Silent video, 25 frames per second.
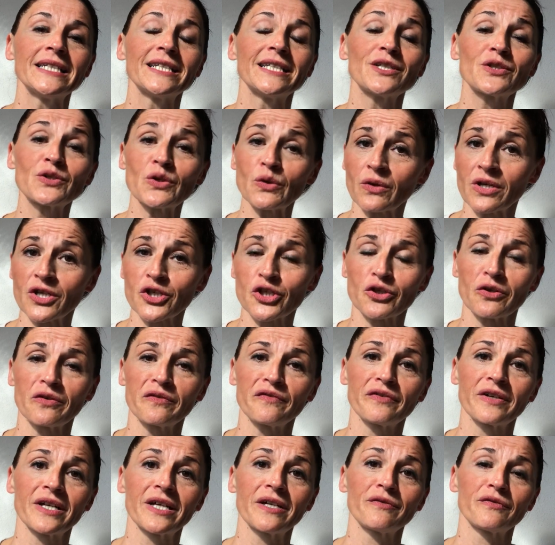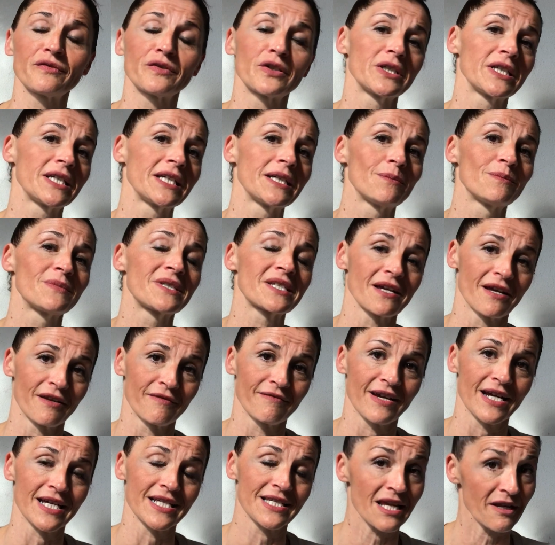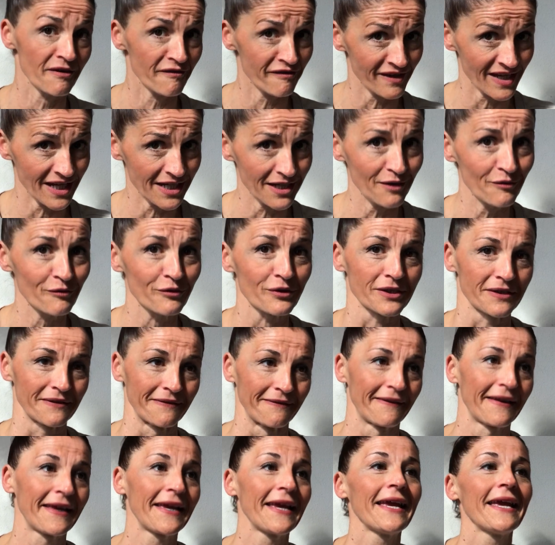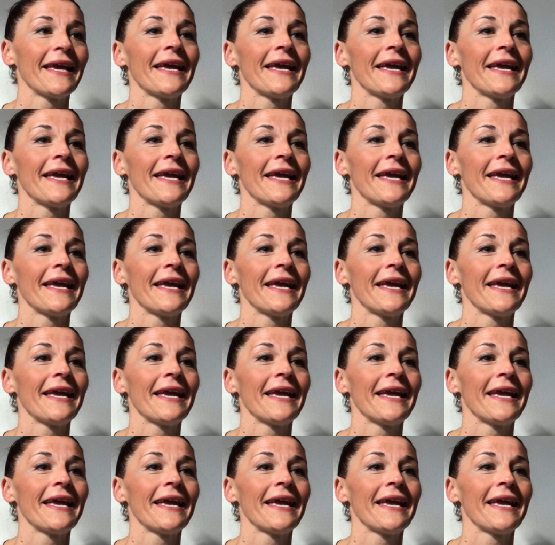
die Zuckerstoffe von ihrem Zahnweiß entfernen würden.